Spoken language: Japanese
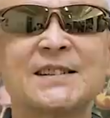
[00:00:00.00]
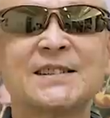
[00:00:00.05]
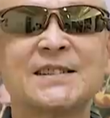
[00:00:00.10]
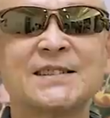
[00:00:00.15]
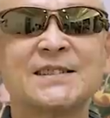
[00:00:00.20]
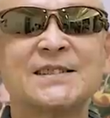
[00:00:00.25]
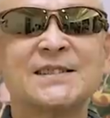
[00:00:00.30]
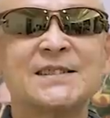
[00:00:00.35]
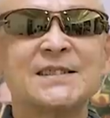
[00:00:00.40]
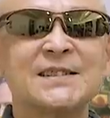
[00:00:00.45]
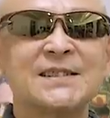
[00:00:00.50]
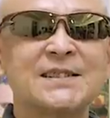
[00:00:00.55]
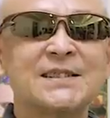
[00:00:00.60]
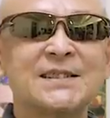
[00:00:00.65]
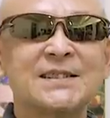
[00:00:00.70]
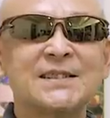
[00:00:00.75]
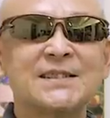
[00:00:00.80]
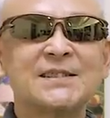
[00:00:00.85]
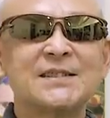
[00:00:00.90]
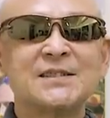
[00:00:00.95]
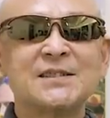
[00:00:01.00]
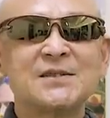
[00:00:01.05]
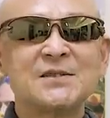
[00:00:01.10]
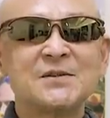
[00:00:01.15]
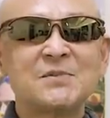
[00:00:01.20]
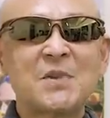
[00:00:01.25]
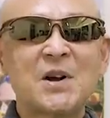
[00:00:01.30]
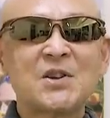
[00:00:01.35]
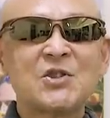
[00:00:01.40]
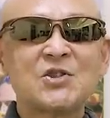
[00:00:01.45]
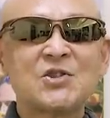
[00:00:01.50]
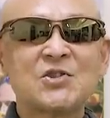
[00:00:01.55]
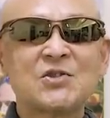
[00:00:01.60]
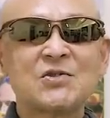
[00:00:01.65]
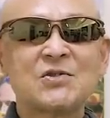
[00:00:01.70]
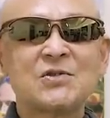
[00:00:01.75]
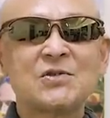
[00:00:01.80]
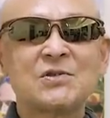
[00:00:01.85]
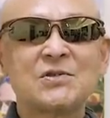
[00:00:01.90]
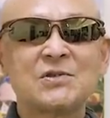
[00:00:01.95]
ら、えー、毎
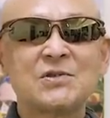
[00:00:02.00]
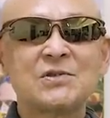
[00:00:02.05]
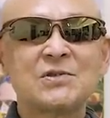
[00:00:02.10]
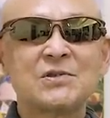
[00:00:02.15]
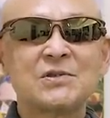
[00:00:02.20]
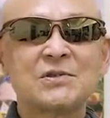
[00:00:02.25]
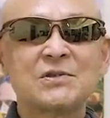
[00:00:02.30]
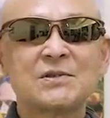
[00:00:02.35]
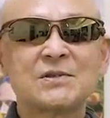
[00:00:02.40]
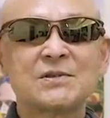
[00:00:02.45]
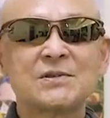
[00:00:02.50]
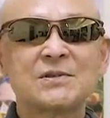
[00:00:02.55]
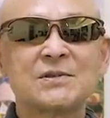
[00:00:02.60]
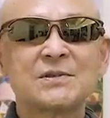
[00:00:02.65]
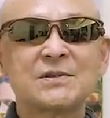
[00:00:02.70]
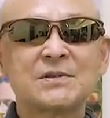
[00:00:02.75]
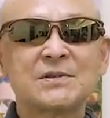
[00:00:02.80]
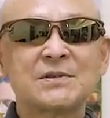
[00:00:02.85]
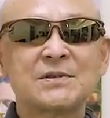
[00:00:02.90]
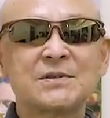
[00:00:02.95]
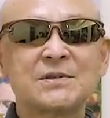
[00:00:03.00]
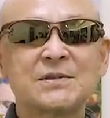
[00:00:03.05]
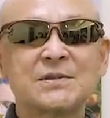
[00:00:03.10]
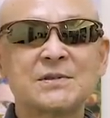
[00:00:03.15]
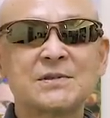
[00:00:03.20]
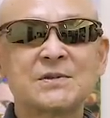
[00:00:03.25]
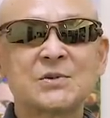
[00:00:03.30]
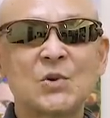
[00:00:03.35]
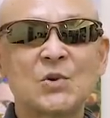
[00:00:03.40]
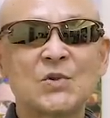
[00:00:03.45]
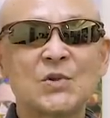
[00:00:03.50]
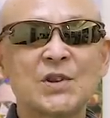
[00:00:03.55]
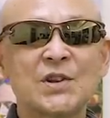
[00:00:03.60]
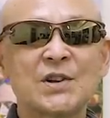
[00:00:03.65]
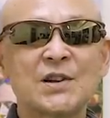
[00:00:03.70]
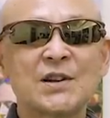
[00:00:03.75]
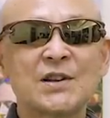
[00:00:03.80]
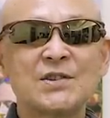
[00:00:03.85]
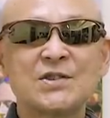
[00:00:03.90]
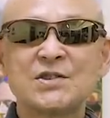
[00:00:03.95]
週
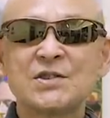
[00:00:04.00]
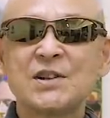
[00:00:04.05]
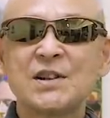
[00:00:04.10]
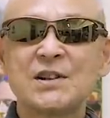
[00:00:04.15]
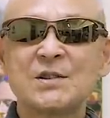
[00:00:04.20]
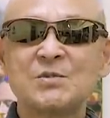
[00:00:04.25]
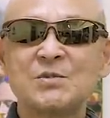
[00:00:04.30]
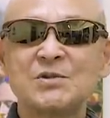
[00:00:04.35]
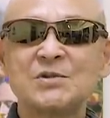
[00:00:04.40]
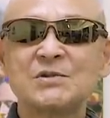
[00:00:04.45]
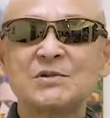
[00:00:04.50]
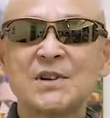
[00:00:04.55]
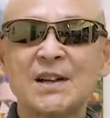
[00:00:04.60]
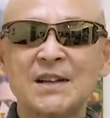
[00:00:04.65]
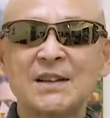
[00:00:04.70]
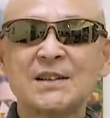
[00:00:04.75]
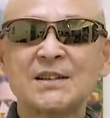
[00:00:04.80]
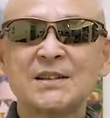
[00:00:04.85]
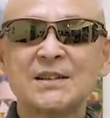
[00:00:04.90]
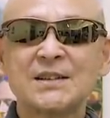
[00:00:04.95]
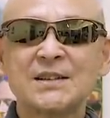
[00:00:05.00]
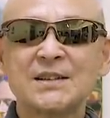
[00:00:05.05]
コンテナ1台分ぐらい